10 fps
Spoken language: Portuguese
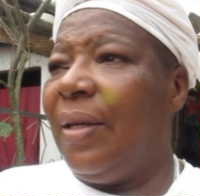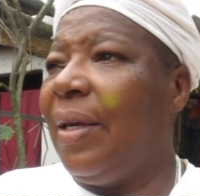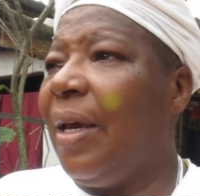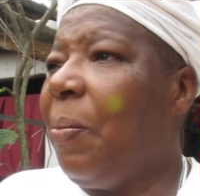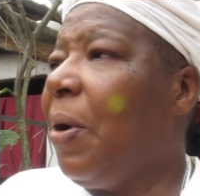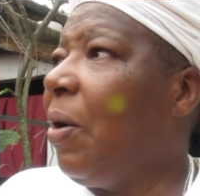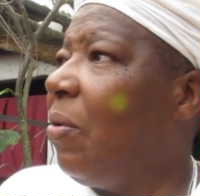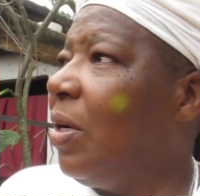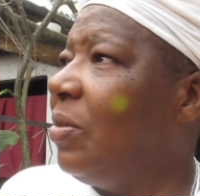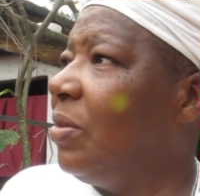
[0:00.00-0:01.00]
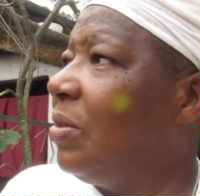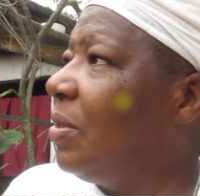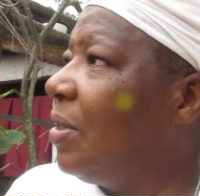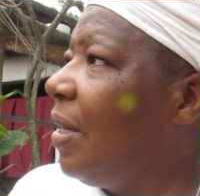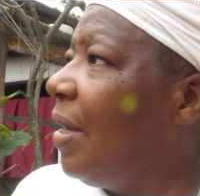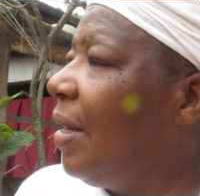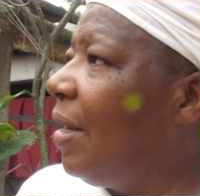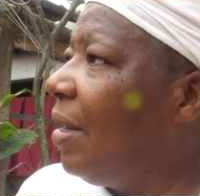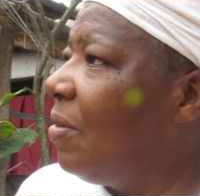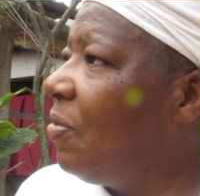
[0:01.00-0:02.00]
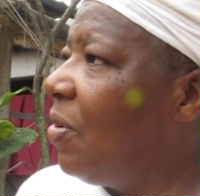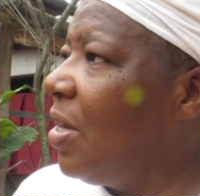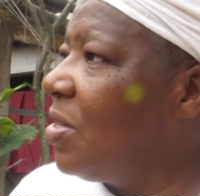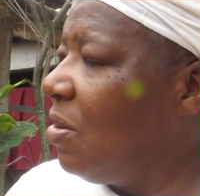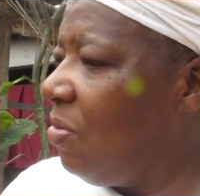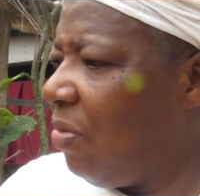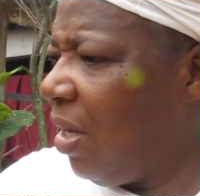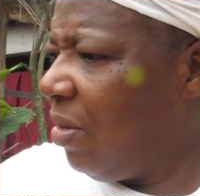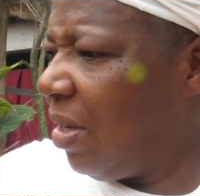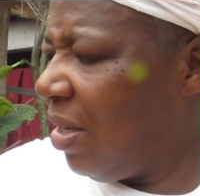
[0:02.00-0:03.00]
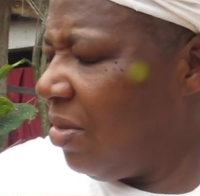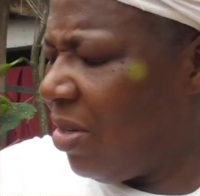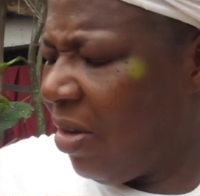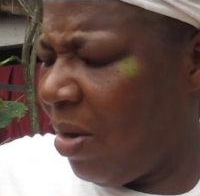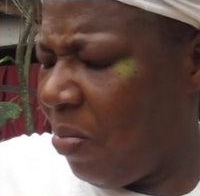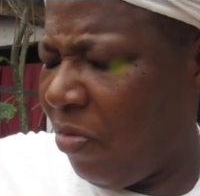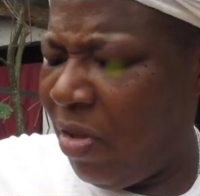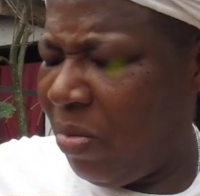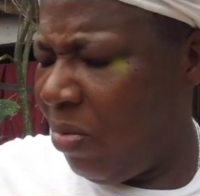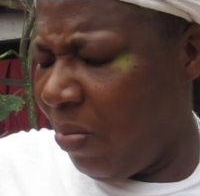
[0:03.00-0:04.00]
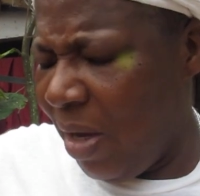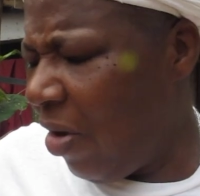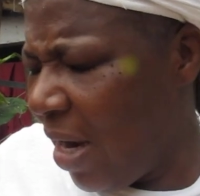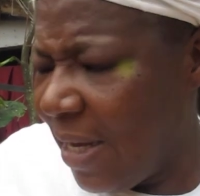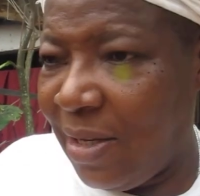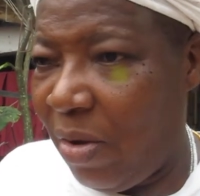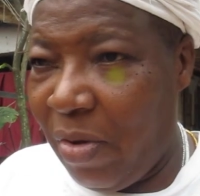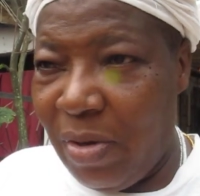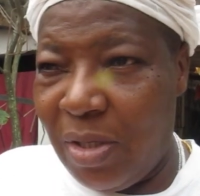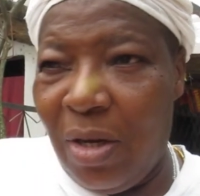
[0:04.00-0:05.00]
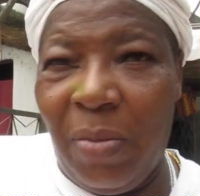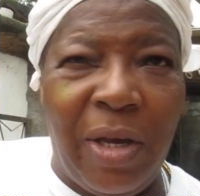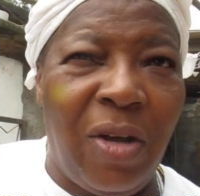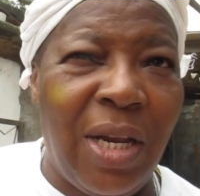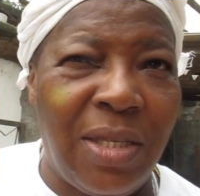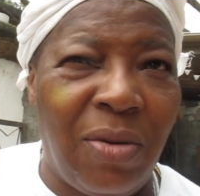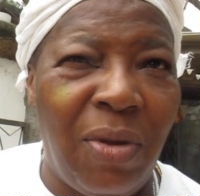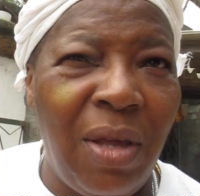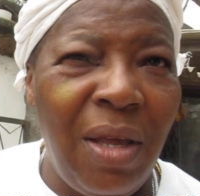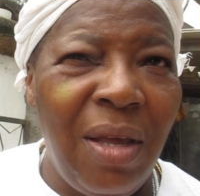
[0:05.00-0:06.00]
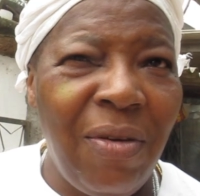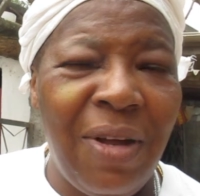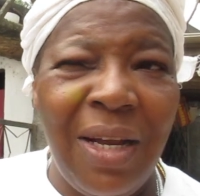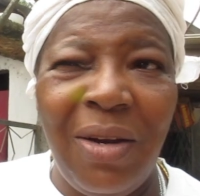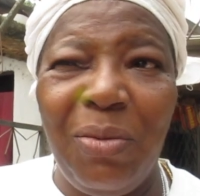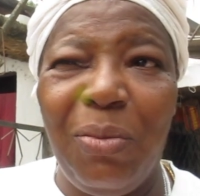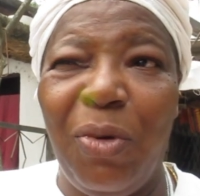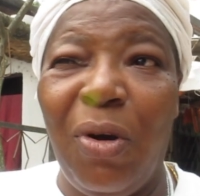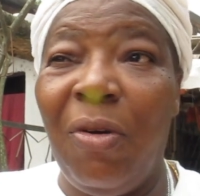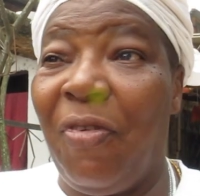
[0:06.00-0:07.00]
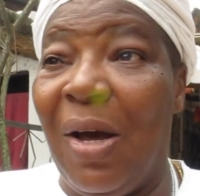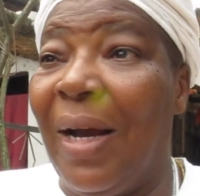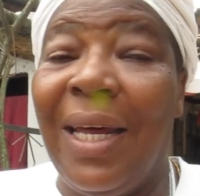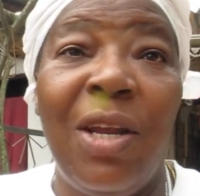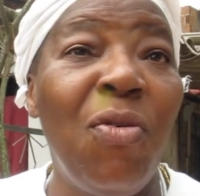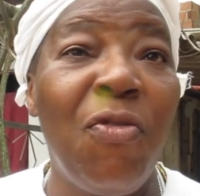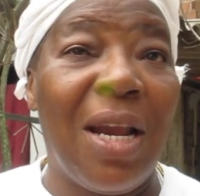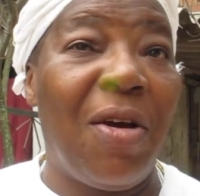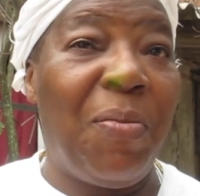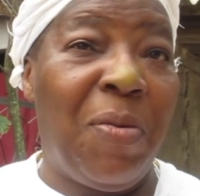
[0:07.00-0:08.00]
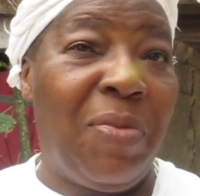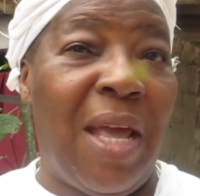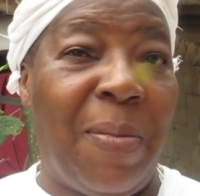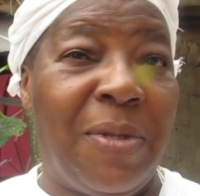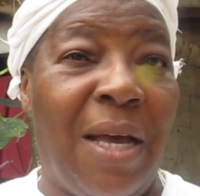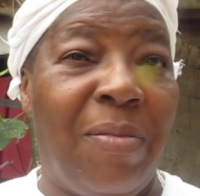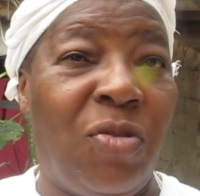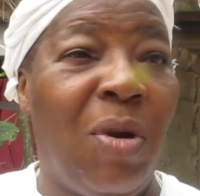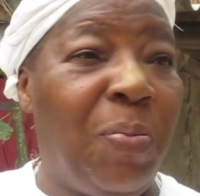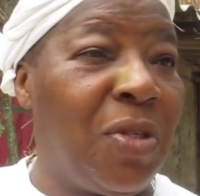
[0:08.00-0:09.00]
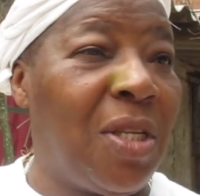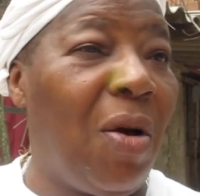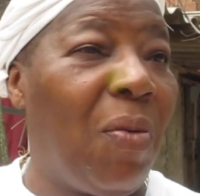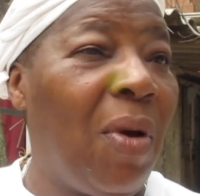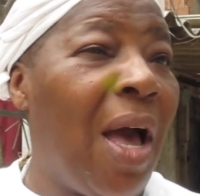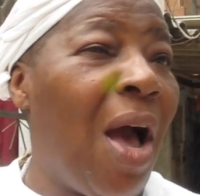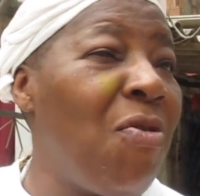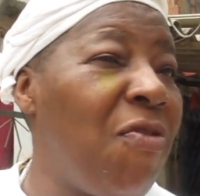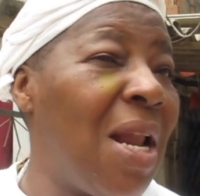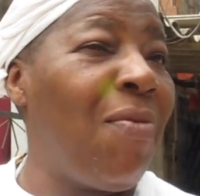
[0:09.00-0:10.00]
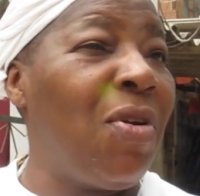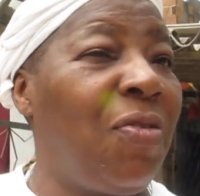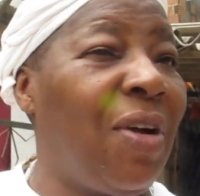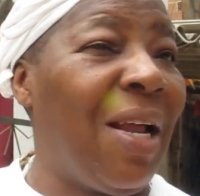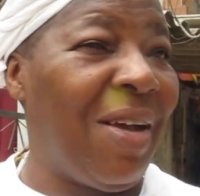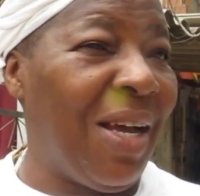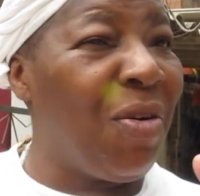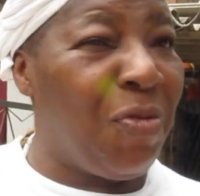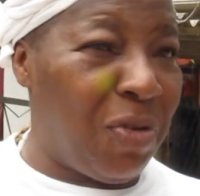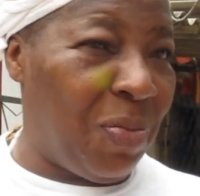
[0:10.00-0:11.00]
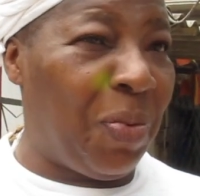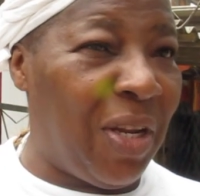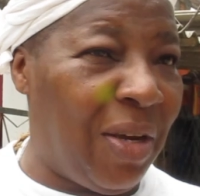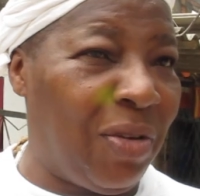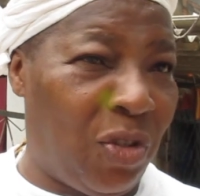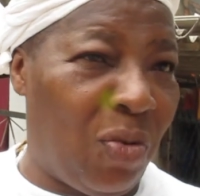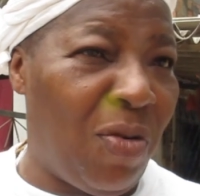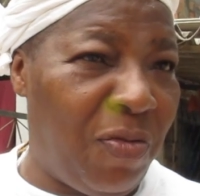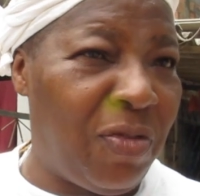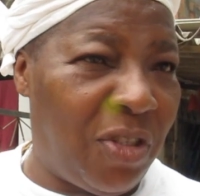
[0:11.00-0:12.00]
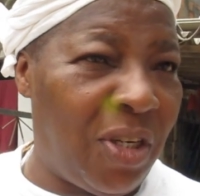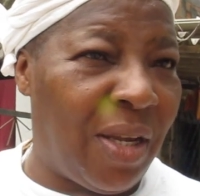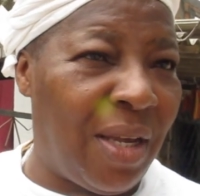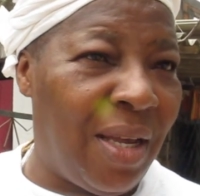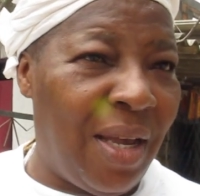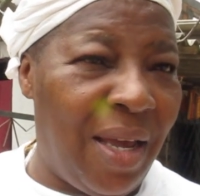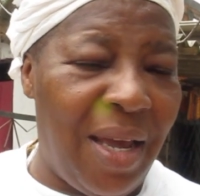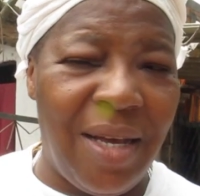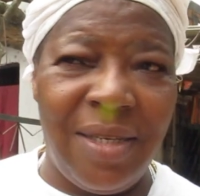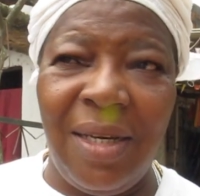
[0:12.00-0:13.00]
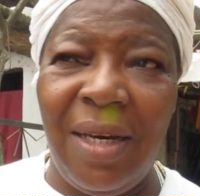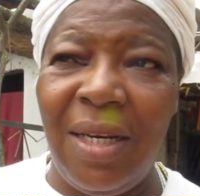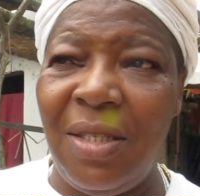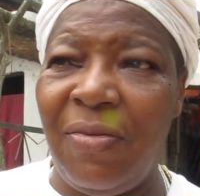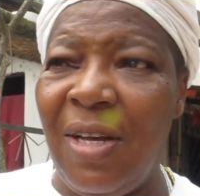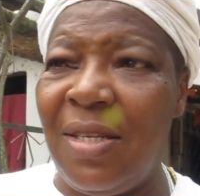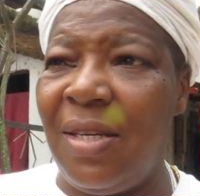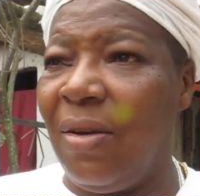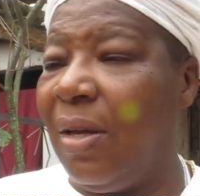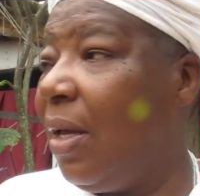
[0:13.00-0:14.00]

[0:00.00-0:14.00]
que é para quando é, for resolvido, aí não sei o que da prefeitura, uma é enrolação, eu sei que é uma enrolação. Falaram, cada um falava ao mesmo tempo, sabe? Tinha uma pulsão, aí um falava, o outro falava, aquela confusão poder te confundir. E é assim que eles faziam.